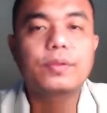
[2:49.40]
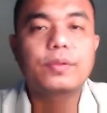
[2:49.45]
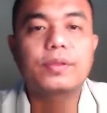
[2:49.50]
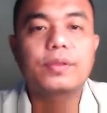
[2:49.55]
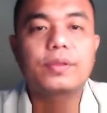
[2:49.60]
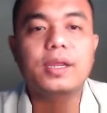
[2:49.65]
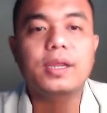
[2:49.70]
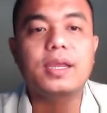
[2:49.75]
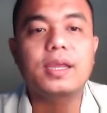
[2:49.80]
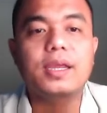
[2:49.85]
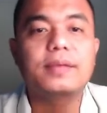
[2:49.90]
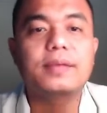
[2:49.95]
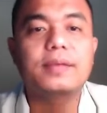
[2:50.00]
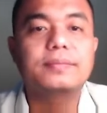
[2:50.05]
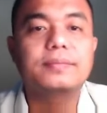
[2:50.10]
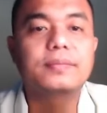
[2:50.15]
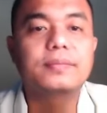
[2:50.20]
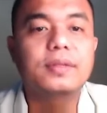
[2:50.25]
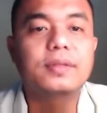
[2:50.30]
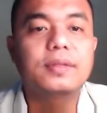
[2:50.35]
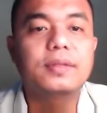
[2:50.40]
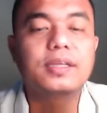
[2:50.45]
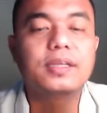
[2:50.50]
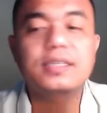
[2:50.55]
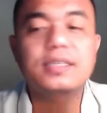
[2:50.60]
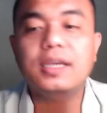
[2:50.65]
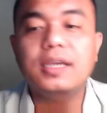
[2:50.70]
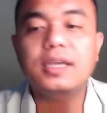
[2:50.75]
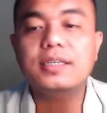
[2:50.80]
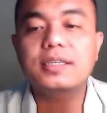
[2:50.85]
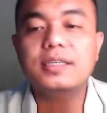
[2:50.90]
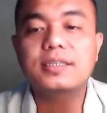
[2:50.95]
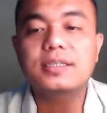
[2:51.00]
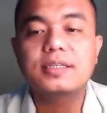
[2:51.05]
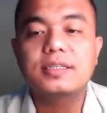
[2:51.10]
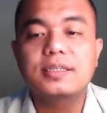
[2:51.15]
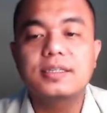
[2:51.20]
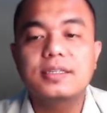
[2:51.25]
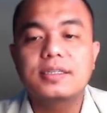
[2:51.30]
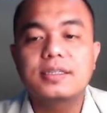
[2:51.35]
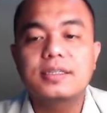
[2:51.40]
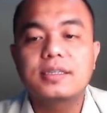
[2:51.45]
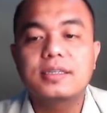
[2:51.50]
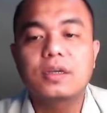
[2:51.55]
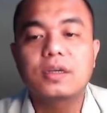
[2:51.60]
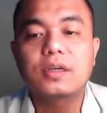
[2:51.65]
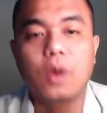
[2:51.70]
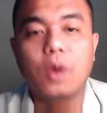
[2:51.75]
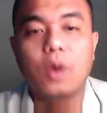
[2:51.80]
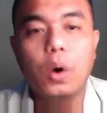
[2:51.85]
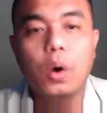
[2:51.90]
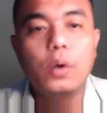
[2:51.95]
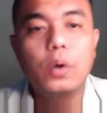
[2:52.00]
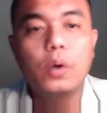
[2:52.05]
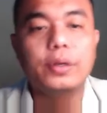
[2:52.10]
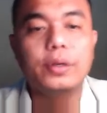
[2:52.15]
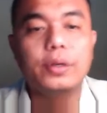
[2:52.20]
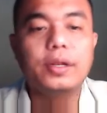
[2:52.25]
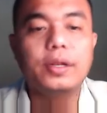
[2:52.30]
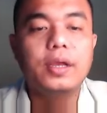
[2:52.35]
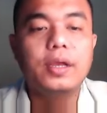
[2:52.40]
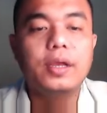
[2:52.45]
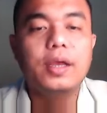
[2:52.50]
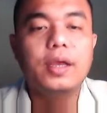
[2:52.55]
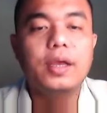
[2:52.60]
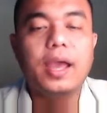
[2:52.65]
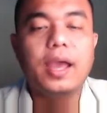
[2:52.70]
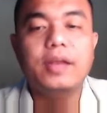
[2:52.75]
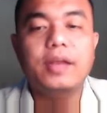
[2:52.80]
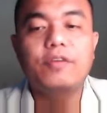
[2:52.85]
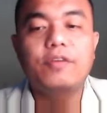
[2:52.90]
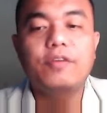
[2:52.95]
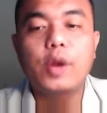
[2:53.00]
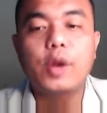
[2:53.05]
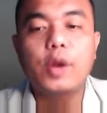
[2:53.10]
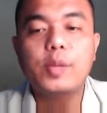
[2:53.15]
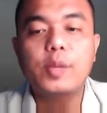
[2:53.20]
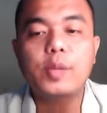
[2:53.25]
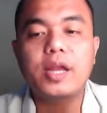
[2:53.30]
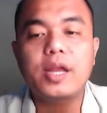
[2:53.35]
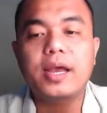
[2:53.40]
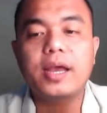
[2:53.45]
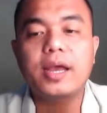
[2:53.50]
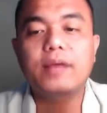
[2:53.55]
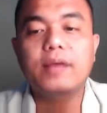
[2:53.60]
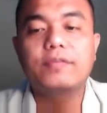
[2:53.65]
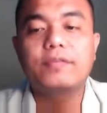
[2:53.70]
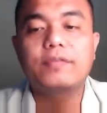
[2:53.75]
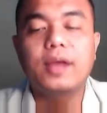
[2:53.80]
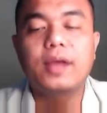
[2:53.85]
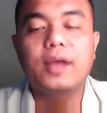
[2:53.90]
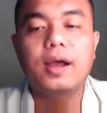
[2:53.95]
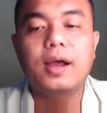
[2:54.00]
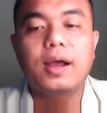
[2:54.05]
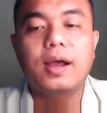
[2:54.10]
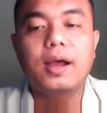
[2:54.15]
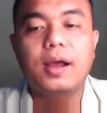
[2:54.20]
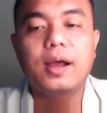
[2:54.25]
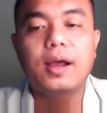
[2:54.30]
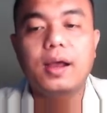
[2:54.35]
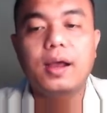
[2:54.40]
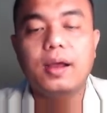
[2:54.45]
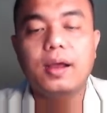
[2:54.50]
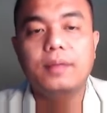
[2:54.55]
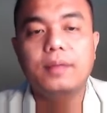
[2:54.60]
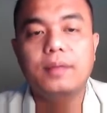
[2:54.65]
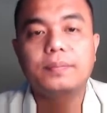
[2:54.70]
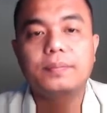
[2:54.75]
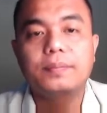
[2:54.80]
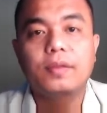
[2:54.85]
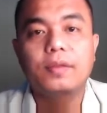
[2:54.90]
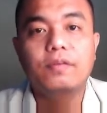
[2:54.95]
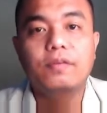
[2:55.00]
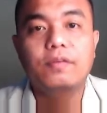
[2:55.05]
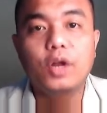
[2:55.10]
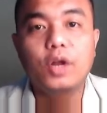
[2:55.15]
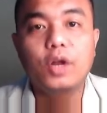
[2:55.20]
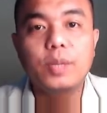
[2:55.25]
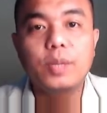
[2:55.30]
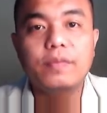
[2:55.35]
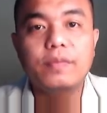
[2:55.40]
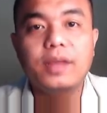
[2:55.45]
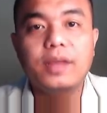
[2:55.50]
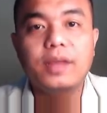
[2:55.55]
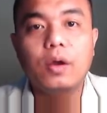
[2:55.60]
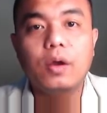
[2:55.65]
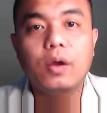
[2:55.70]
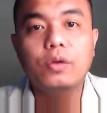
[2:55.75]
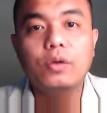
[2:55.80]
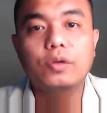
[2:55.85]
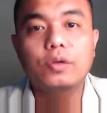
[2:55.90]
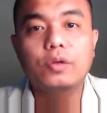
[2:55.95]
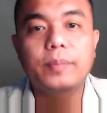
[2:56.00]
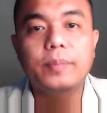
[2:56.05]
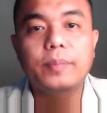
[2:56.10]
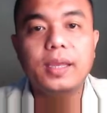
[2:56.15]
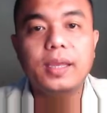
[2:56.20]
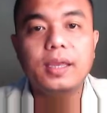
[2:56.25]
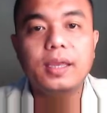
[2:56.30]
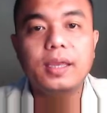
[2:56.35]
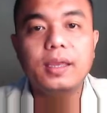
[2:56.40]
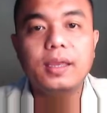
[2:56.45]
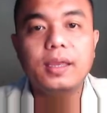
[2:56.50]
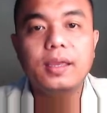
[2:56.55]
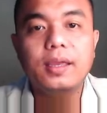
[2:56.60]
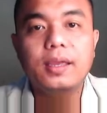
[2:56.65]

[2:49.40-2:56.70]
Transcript: 3, this is cone. And the formula of the volume of the cone could be?